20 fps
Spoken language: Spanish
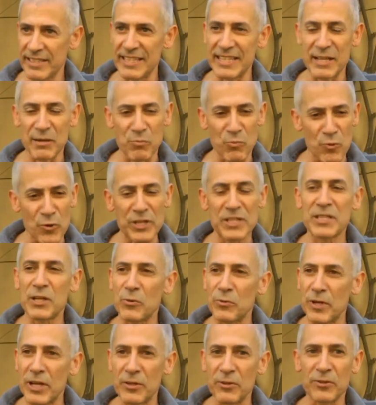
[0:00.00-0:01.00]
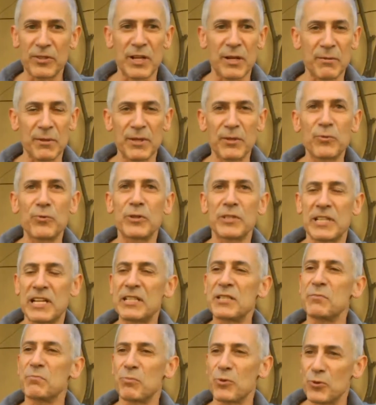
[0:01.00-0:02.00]
y que muestra una y otra vez
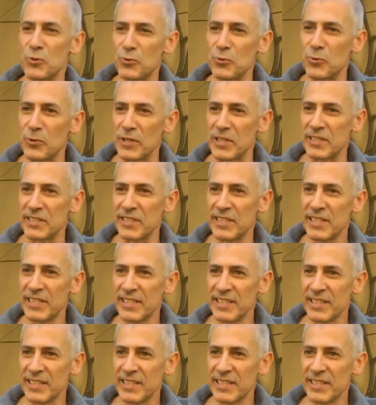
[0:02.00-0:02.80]
nuestras imposturas.